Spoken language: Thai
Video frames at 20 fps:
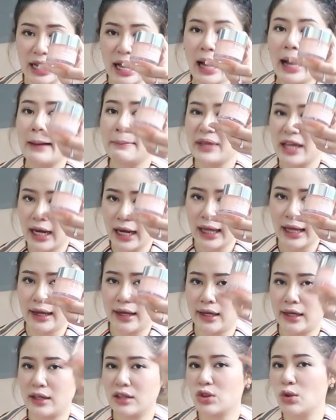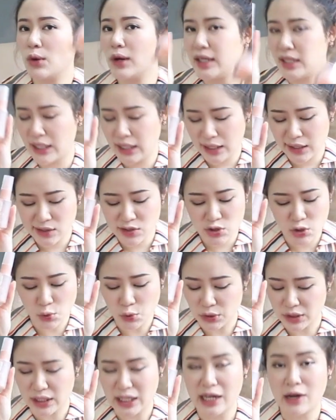ดีงามยังไงตัวนี้
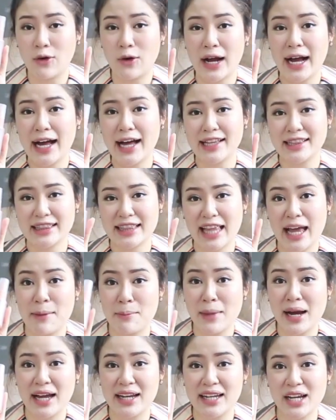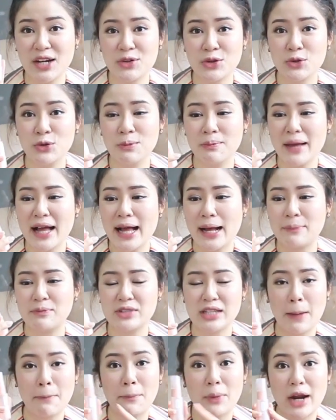สูตรเดียวกันแต่มาในรูปแบบ
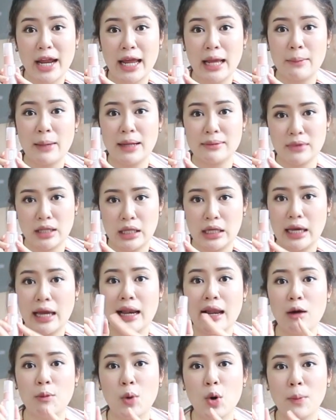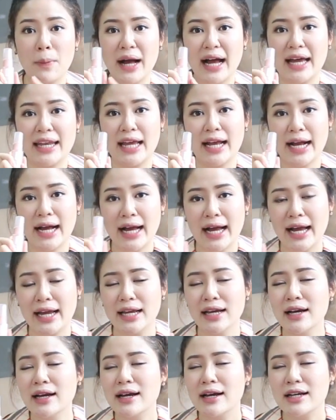สเปรย์แบบนี้ให้เราพกพาได้ง่า
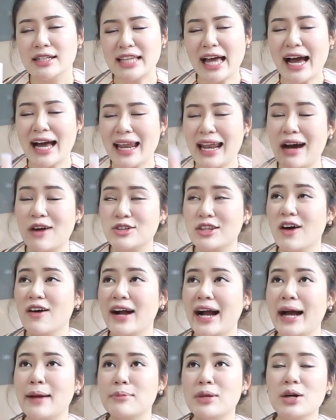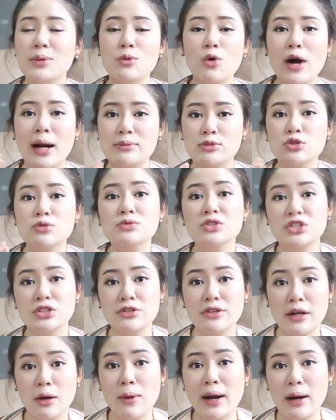ยถ้าเราต้องการเพิ่มความชุ่ม
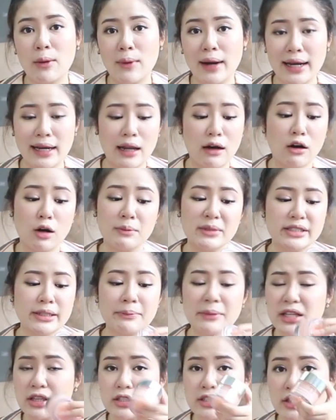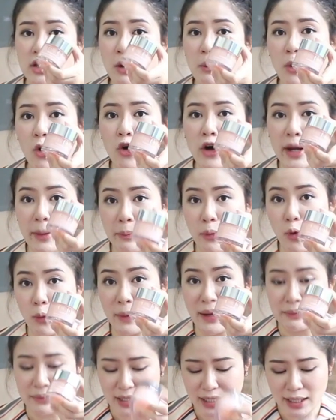ชื้นระหว่างวันเราก็ไม่จำเป็นจะต้องพกกระปุ
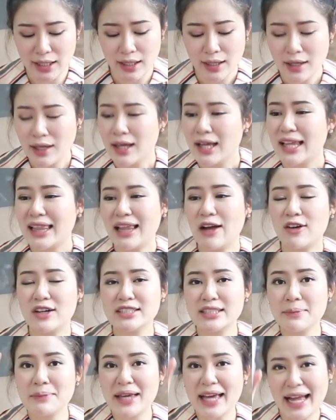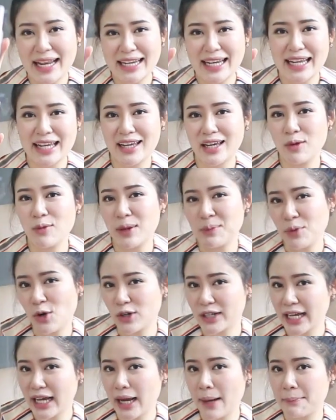กแบบนี้เราก็จะมีอันนี้ไว้
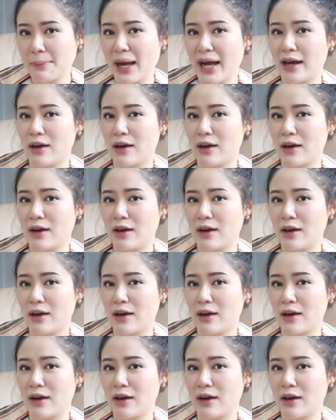พกในกระ